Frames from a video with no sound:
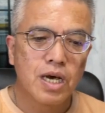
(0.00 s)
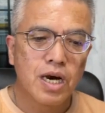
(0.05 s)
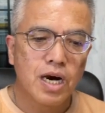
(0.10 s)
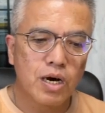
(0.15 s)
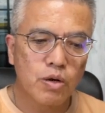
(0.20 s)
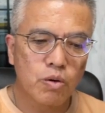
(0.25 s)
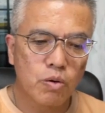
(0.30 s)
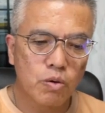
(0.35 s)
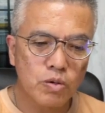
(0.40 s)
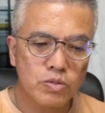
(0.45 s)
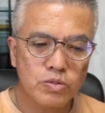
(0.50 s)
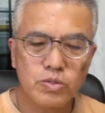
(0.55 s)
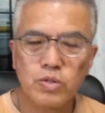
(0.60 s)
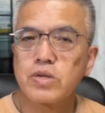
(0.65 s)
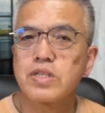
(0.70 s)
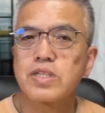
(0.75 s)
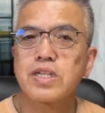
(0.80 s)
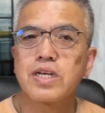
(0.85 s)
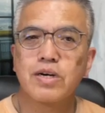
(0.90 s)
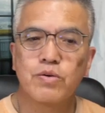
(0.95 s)
本当
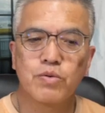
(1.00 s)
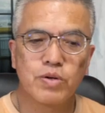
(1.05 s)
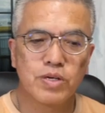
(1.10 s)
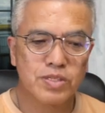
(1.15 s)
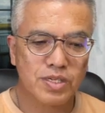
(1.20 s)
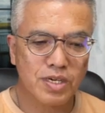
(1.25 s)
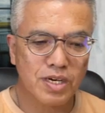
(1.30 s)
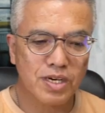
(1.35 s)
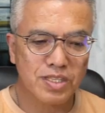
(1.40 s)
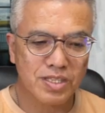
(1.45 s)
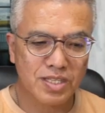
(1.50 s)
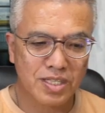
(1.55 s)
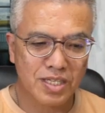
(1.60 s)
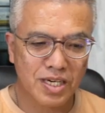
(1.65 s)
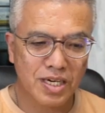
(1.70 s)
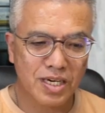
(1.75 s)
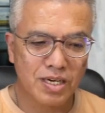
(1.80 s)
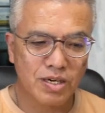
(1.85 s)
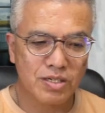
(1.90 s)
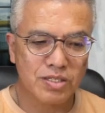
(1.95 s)
にね、嬉しかっ
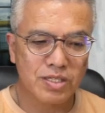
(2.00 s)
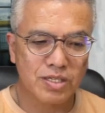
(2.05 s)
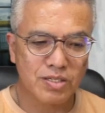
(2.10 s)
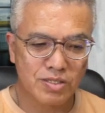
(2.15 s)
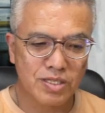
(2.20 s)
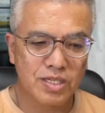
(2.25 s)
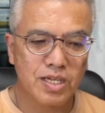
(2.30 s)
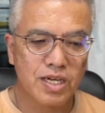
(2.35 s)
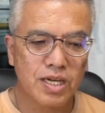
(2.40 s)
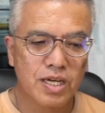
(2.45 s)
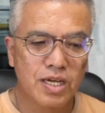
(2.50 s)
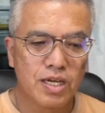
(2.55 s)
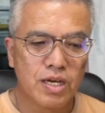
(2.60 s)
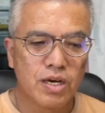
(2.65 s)
たですね。